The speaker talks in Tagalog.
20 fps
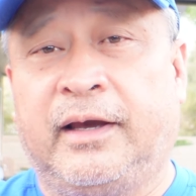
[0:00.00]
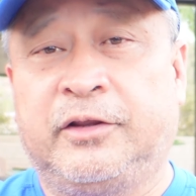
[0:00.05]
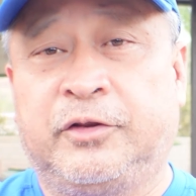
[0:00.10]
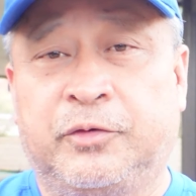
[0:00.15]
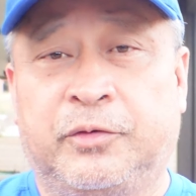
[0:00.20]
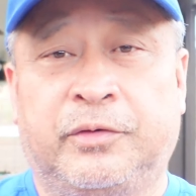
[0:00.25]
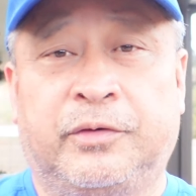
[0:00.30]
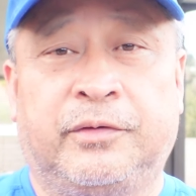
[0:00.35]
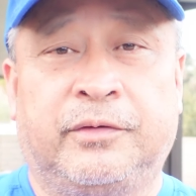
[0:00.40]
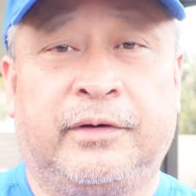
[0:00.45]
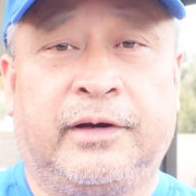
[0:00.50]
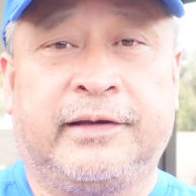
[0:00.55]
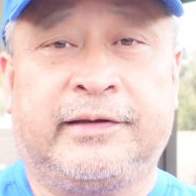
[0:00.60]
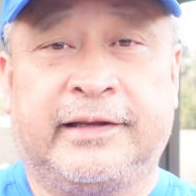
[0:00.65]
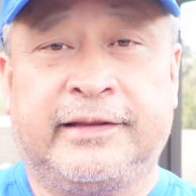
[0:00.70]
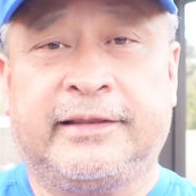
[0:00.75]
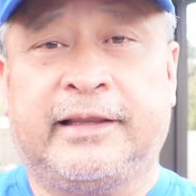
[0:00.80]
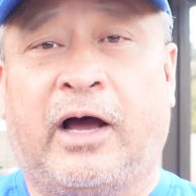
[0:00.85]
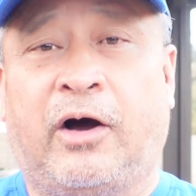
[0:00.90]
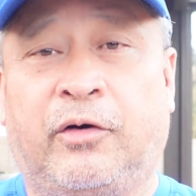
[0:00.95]
itong
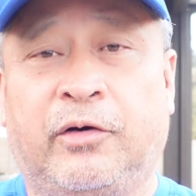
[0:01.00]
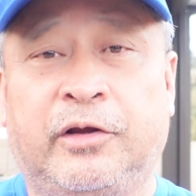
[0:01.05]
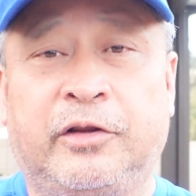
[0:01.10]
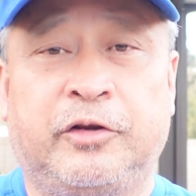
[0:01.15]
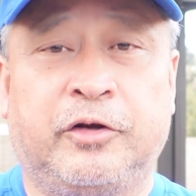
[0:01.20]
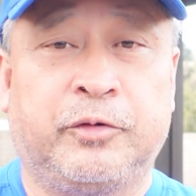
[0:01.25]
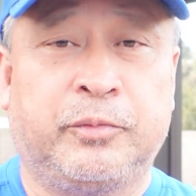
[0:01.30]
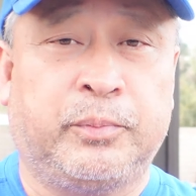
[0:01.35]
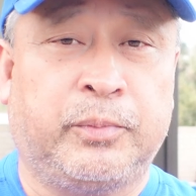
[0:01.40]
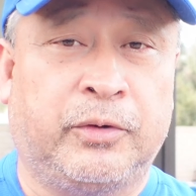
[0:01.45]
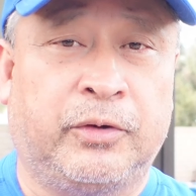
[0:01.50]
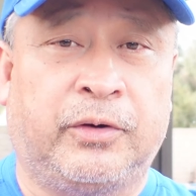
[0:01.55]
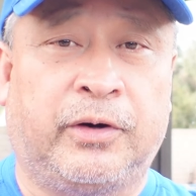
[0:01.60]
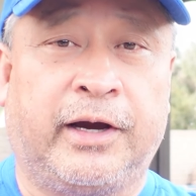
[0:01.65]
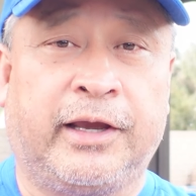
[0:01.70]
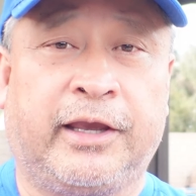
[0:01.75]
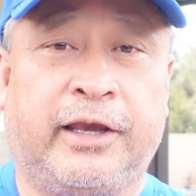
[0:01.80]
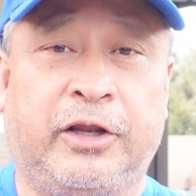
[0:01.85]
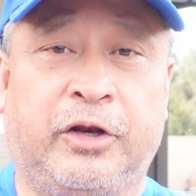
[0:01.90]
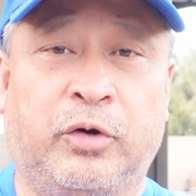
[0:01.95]
isang taong ito po
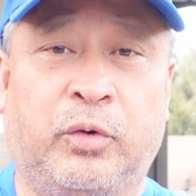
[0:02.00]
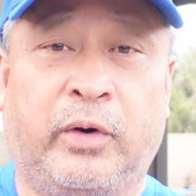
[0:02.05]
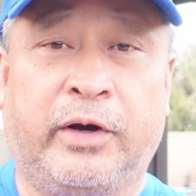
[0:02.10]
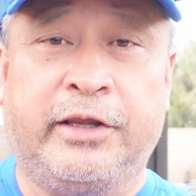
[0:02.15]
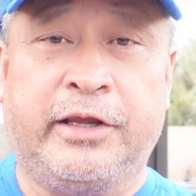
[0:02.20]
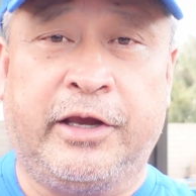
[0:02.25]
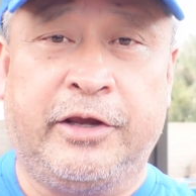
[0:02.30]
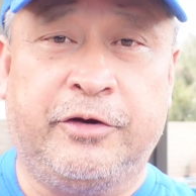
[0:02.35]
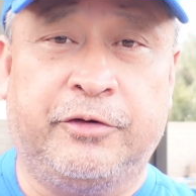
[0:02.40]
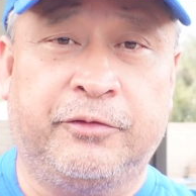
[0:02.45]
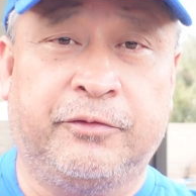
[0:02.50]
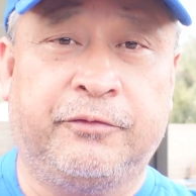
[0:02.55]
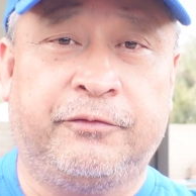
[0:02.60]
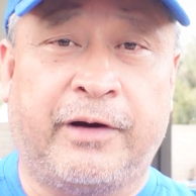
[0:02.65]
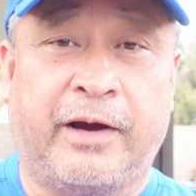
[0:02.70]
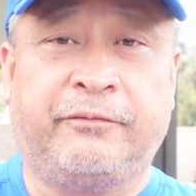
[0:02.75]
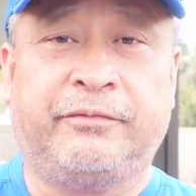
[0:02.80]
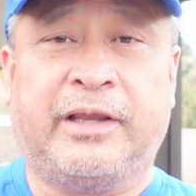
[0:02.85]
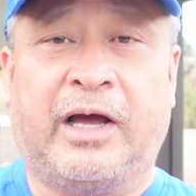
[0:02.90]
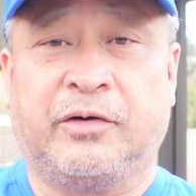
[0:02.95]
ay kinuha niya yung
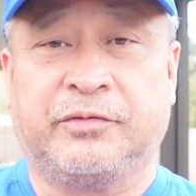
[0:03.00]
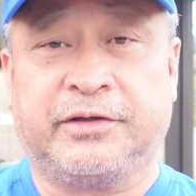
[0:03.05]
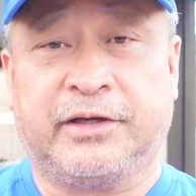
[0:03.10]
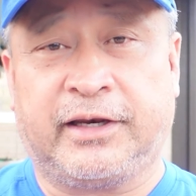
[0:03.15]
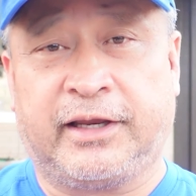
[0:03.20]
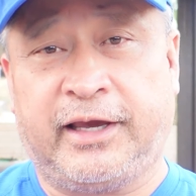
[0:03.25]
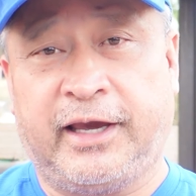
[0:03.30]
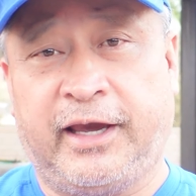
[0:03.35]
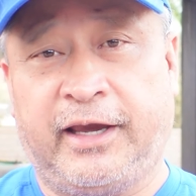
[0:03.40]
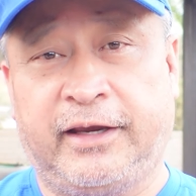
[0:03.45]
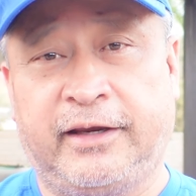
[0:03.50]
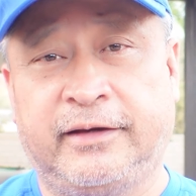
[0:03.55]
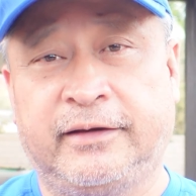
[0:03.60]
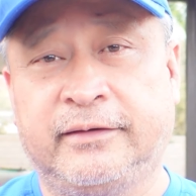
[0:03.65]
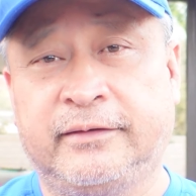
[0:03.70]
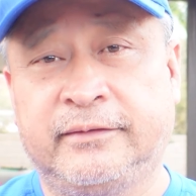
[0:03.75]
5,000k